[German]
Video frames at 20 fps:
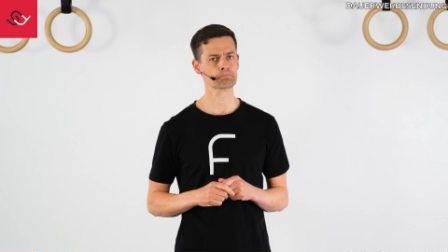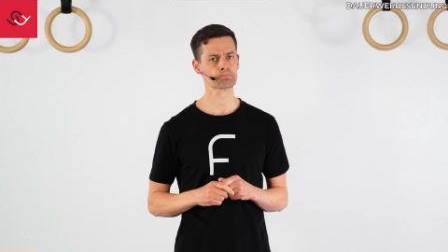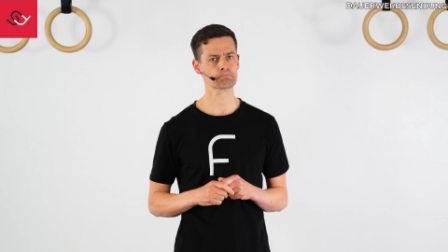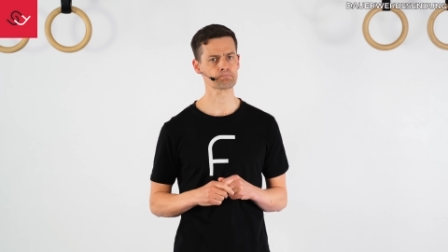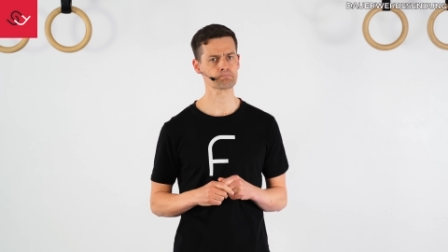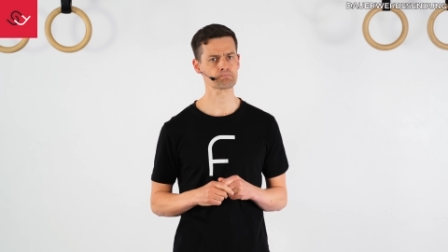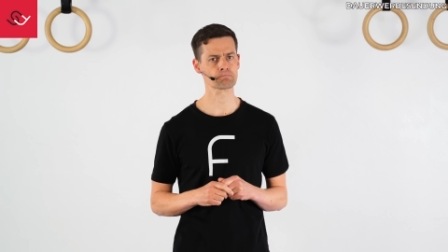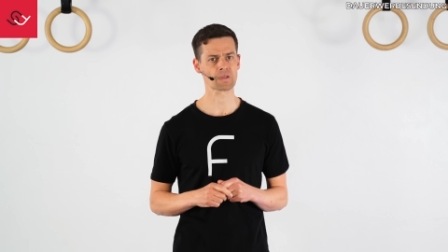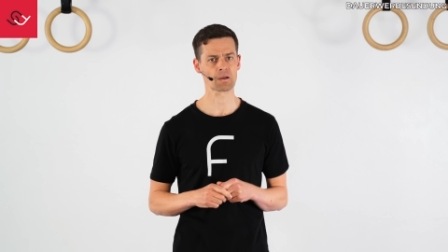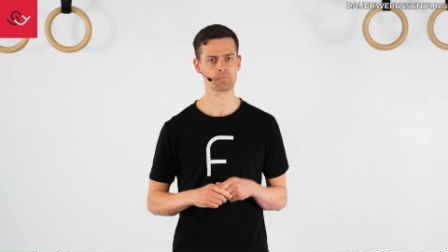
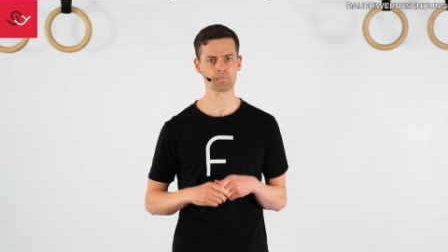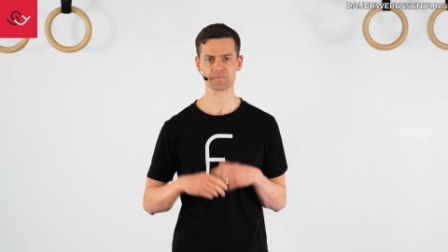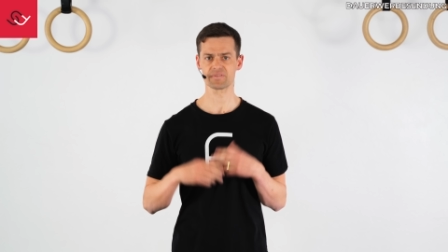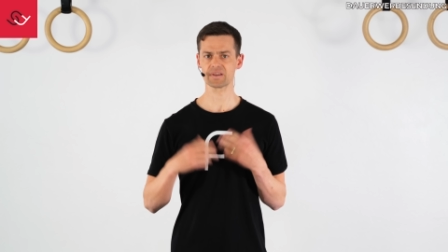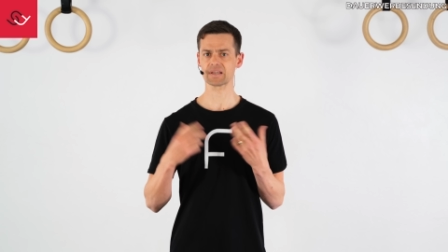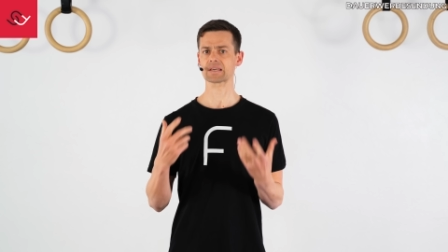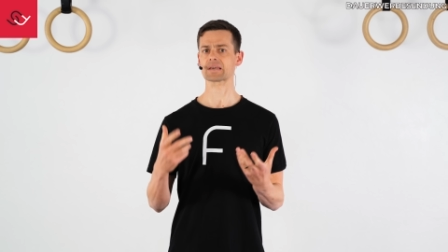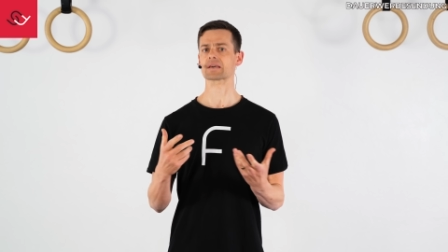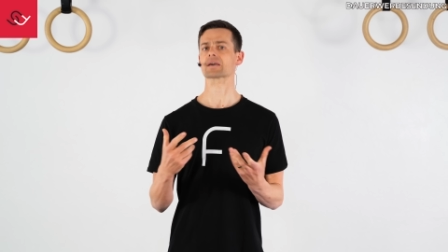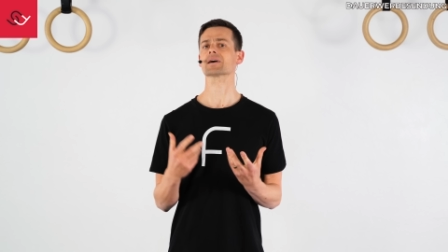Hm?
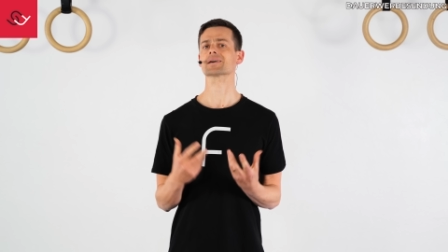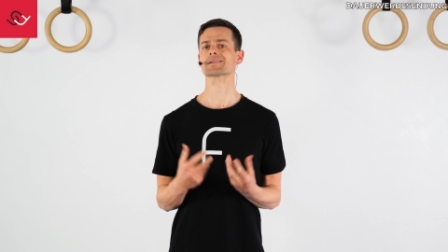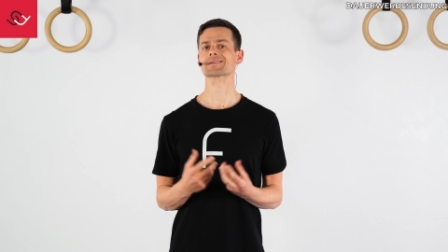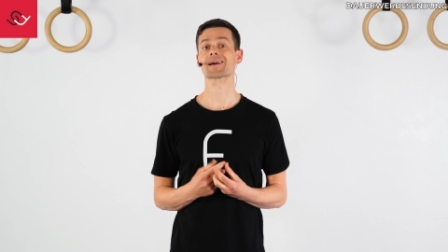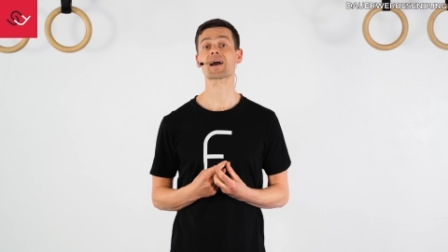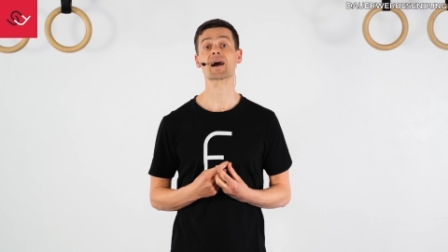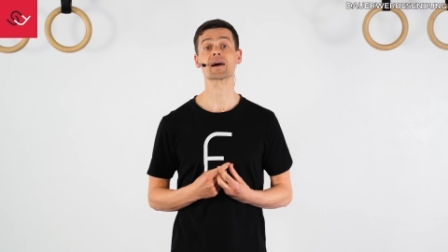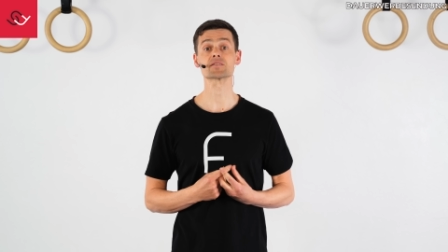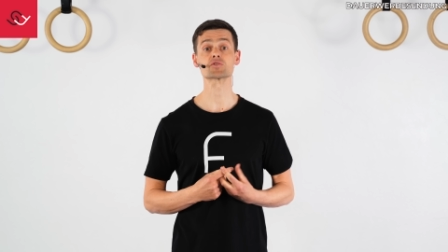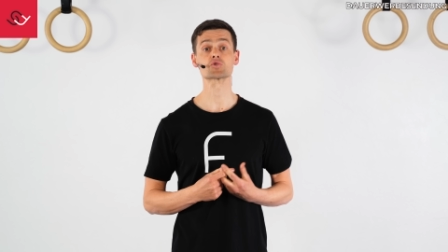Beweglichkeit
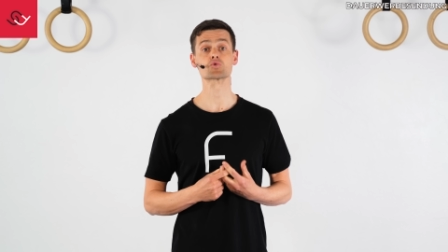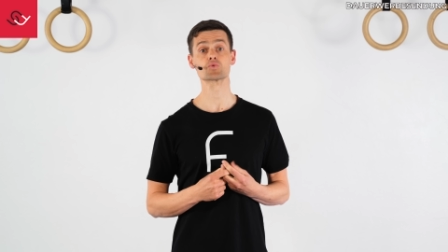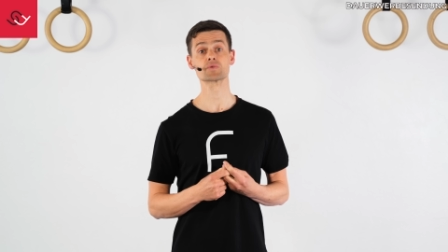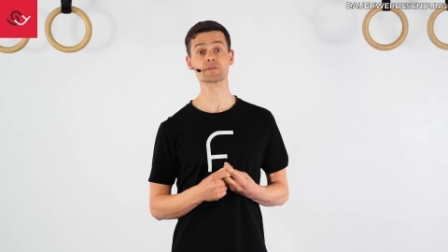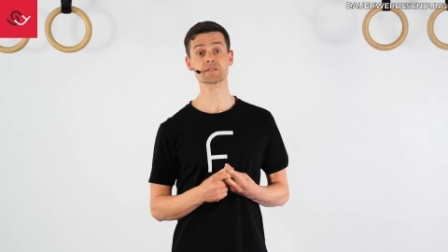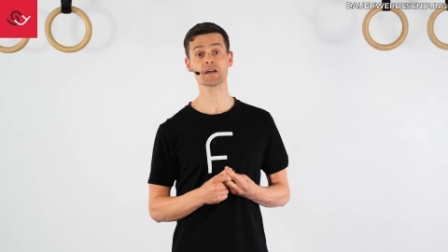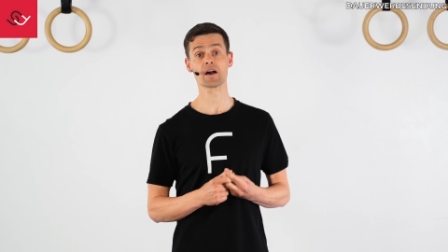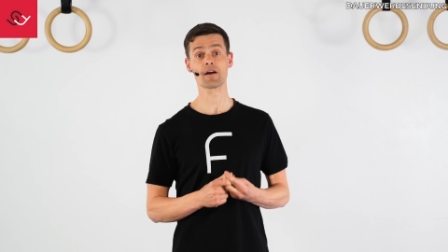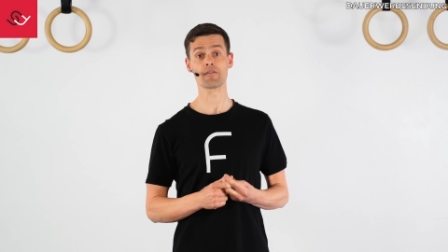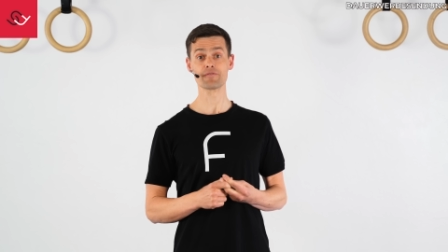kannst du
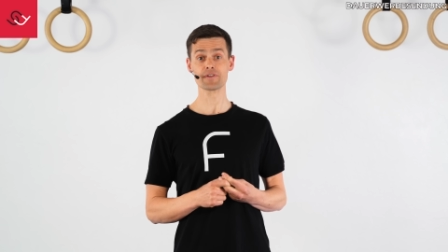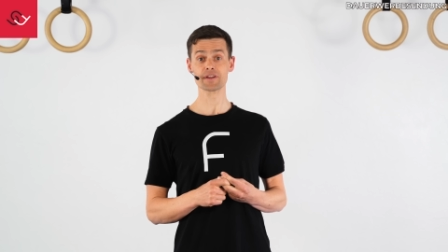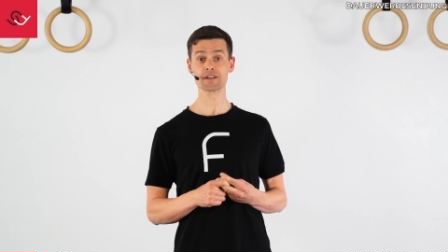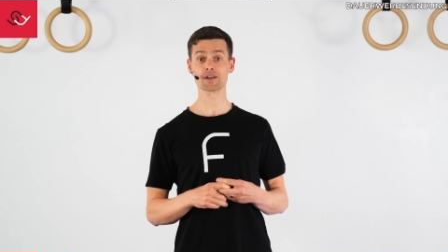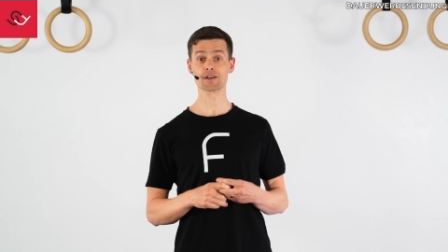dir wie